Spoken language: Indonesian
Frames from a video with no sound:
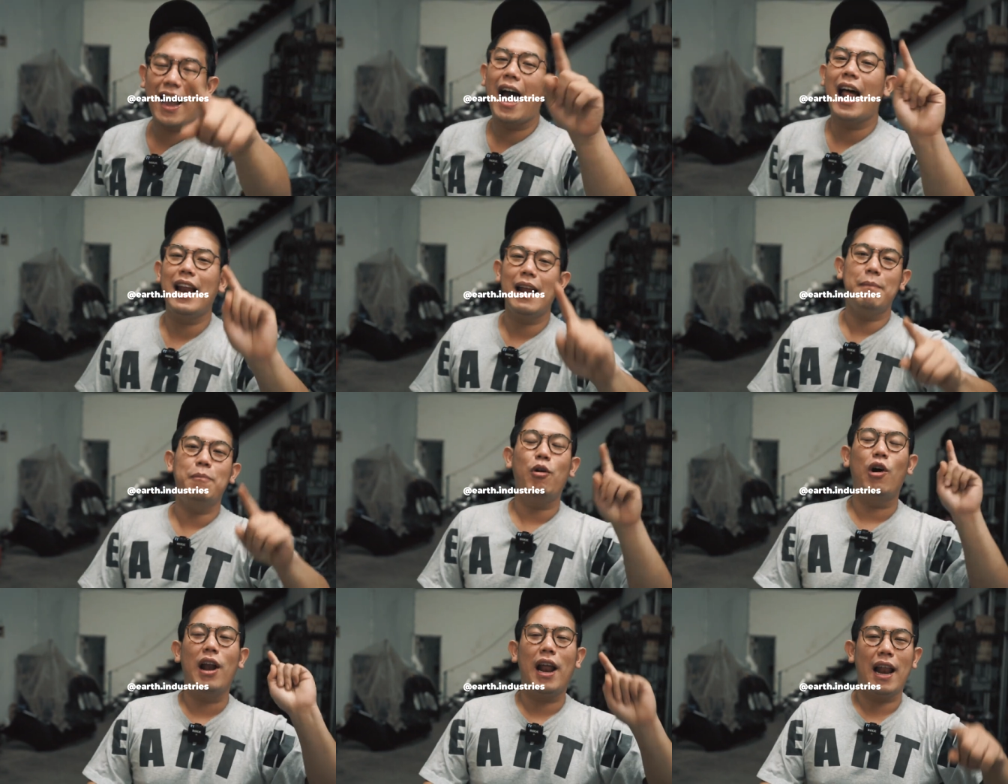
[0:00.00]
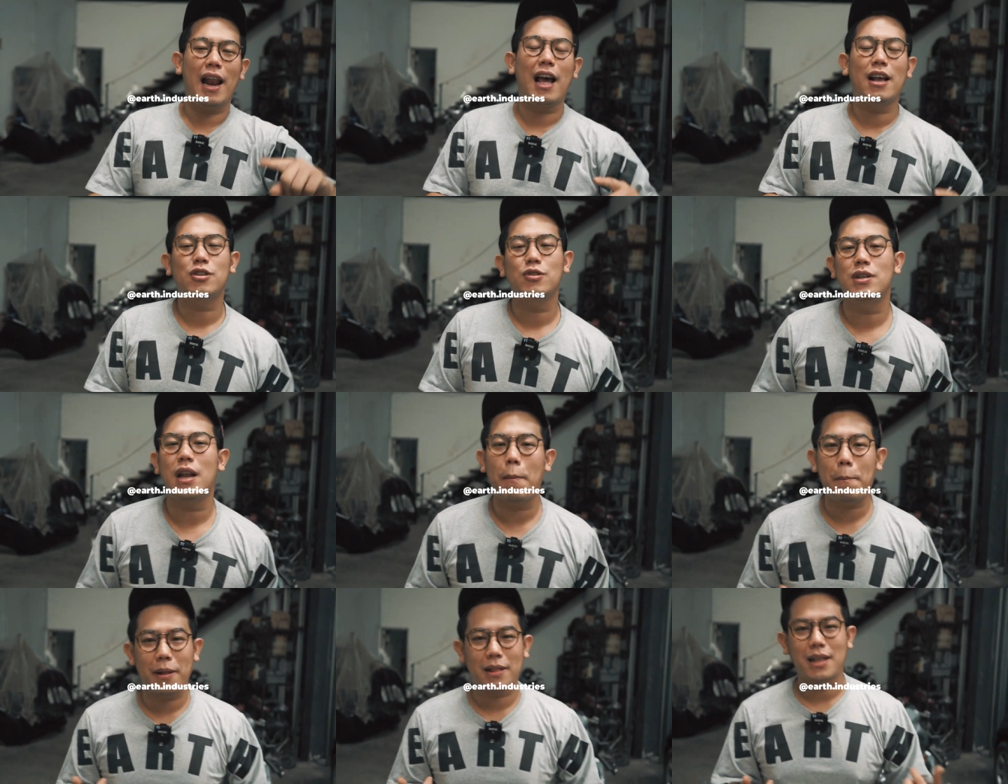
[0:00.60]
kalian boleh langsung
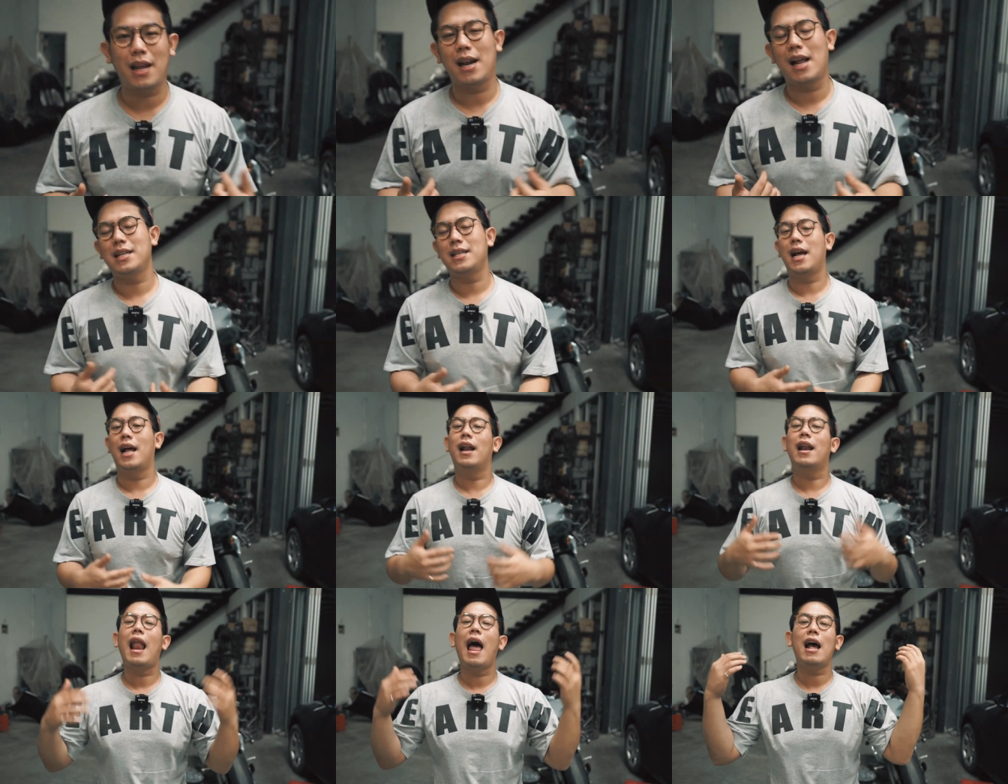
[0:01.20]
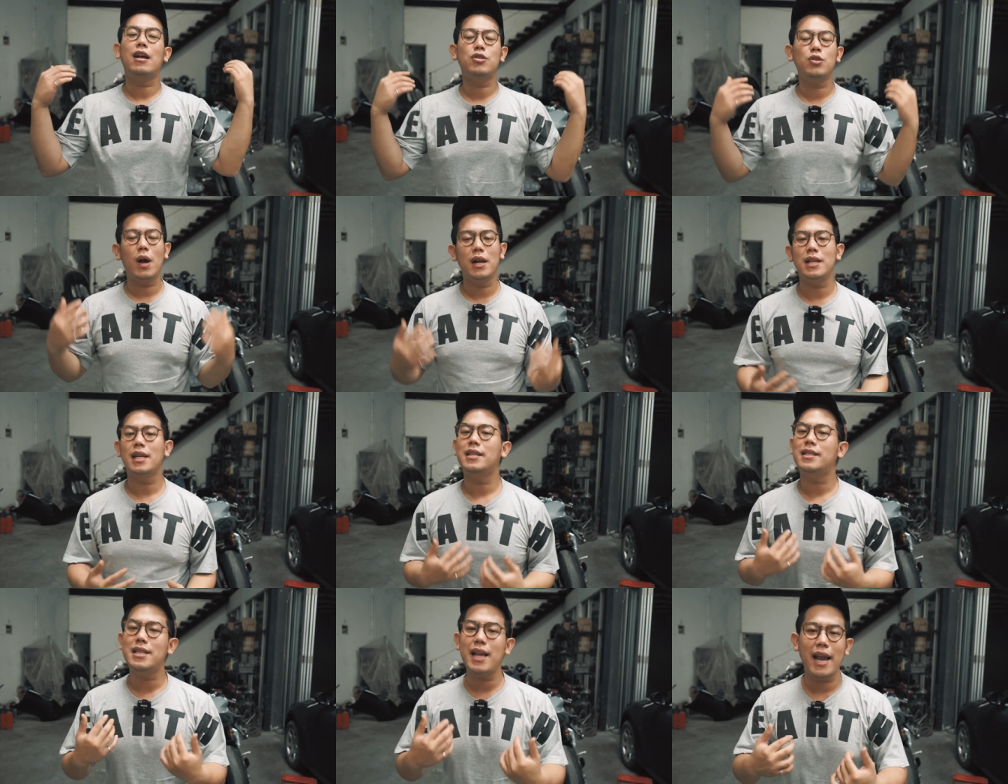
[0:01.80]
dapatkan aja. Langsung
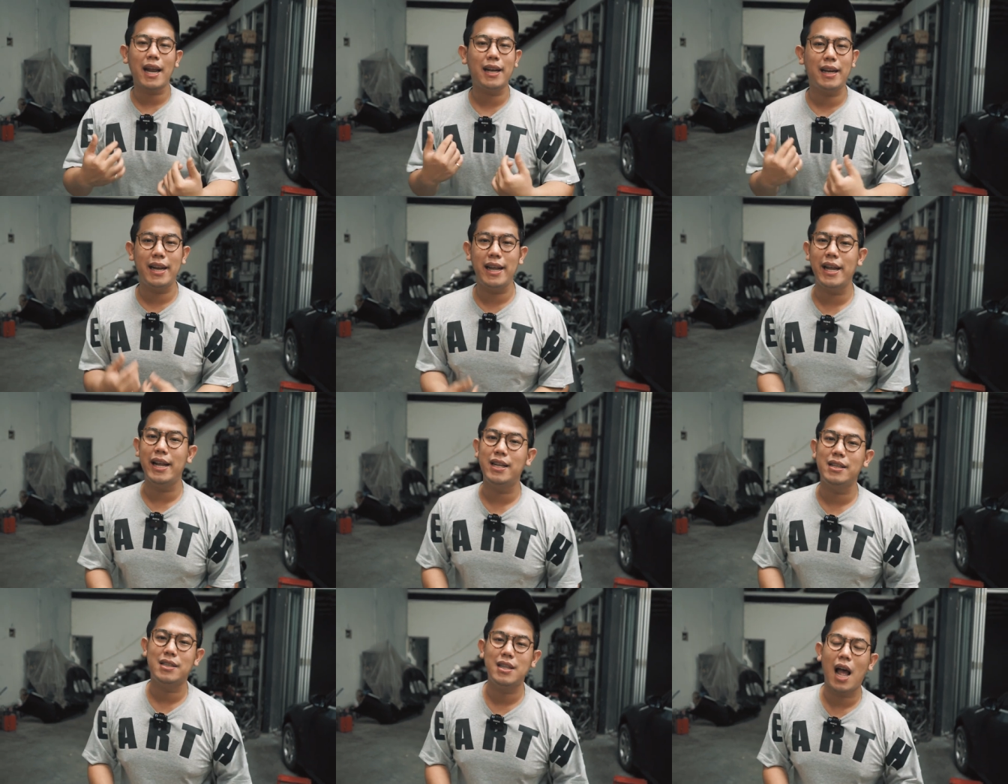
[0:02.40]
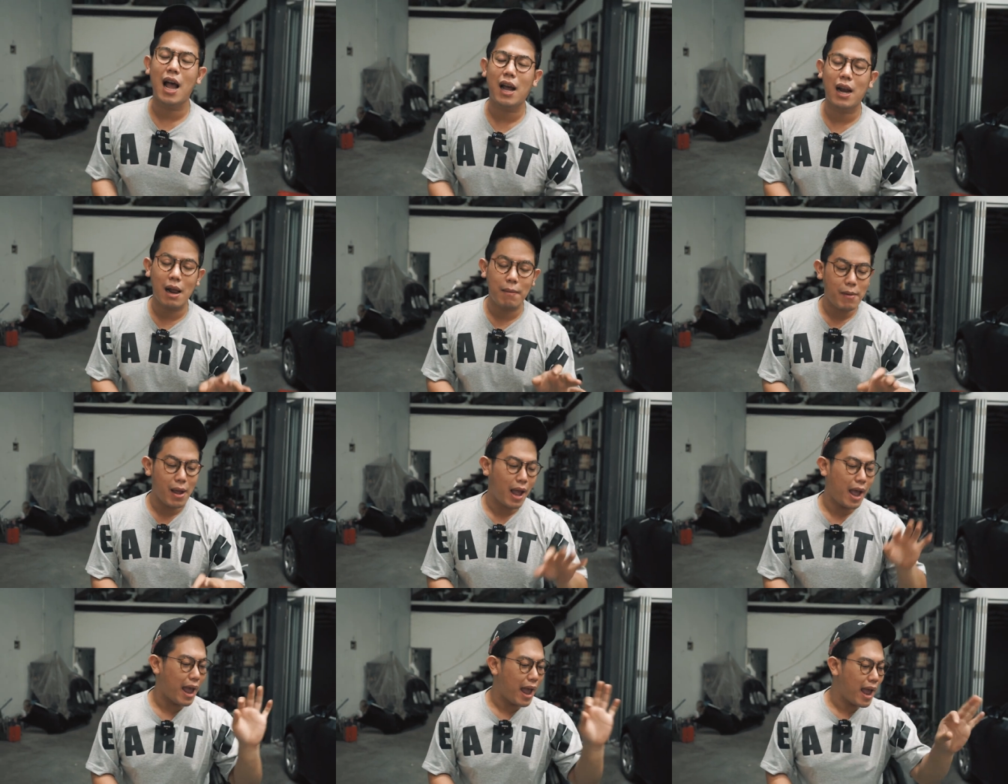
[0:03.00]
aja cek di
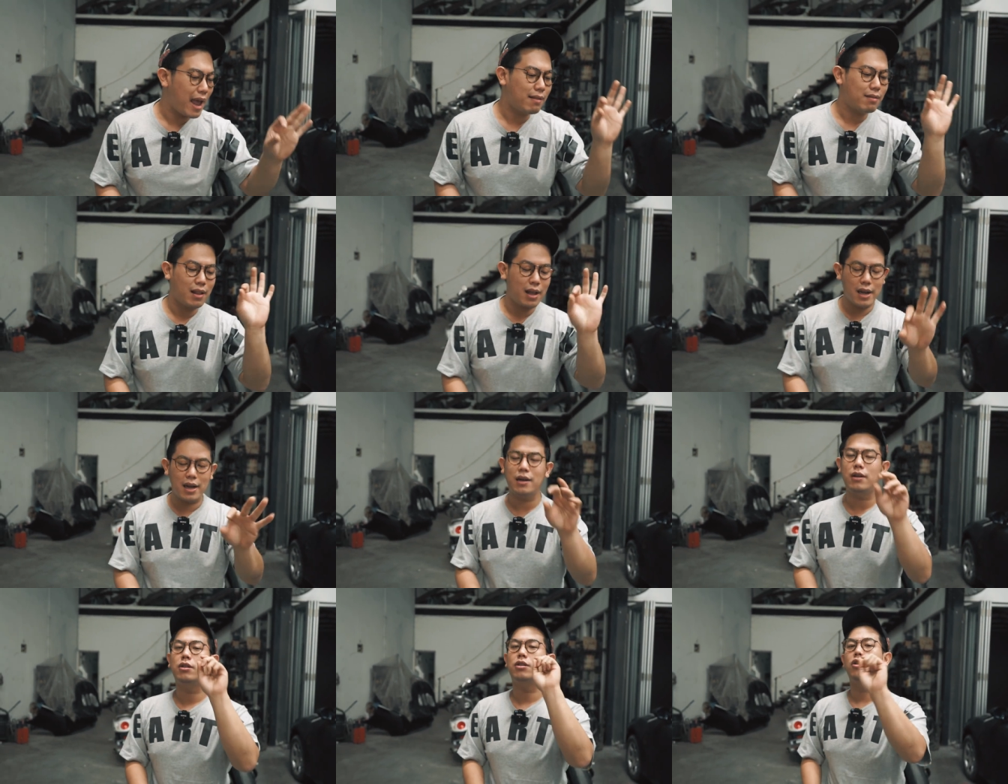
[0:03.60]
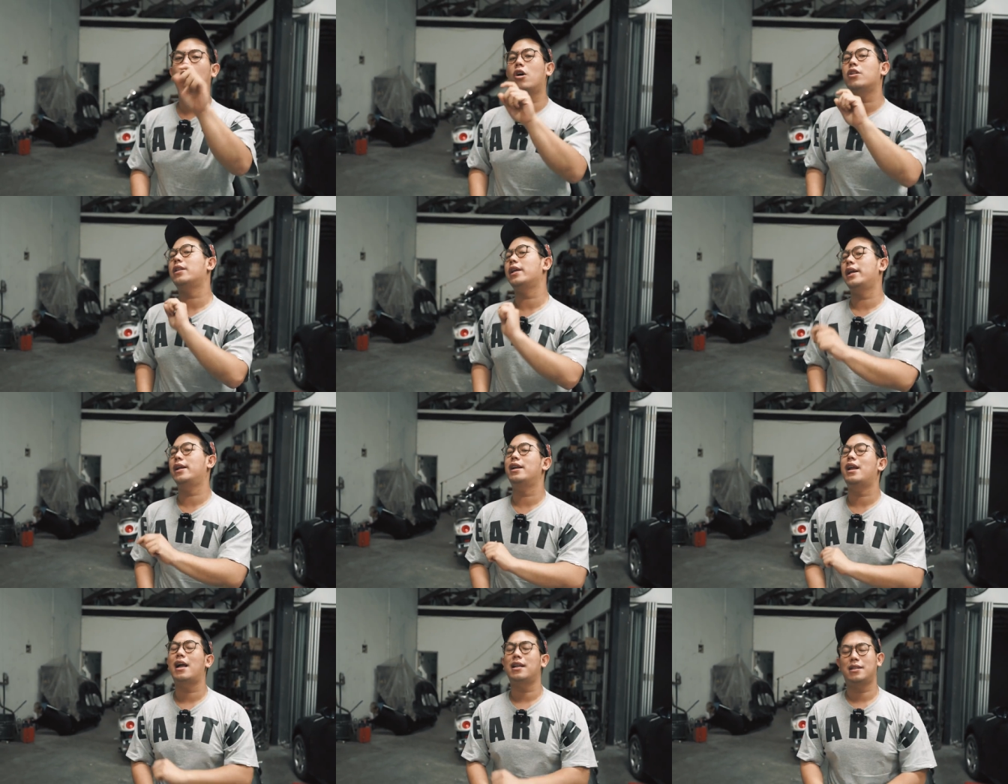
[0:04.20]
Instagramnya at
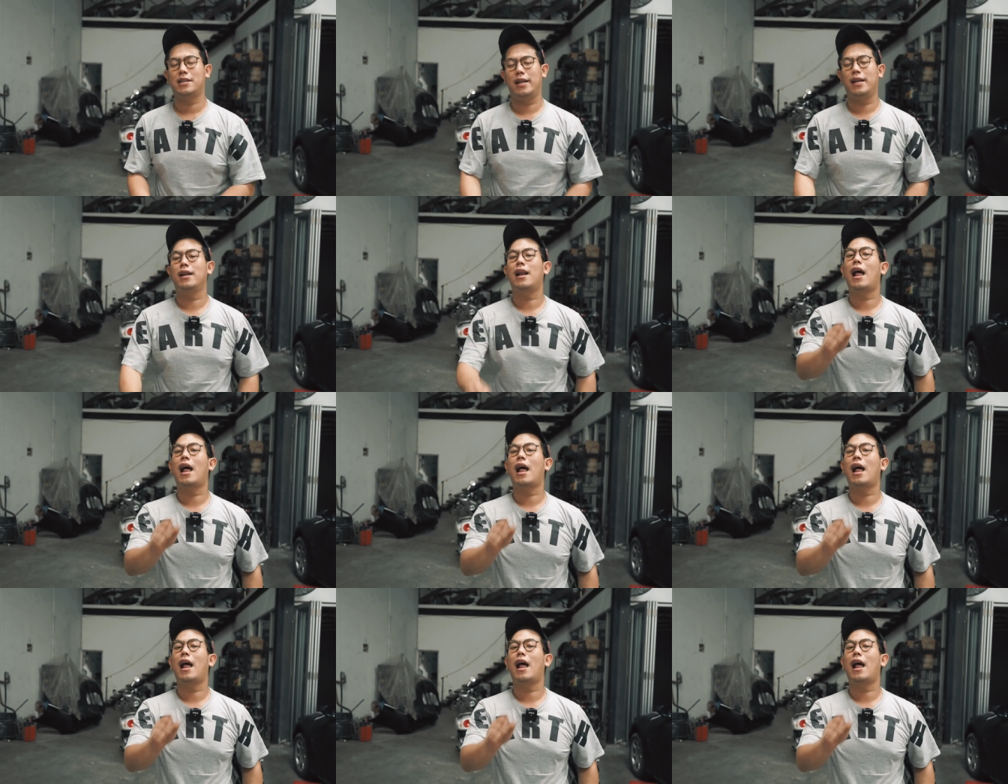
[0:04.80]
earth.industry.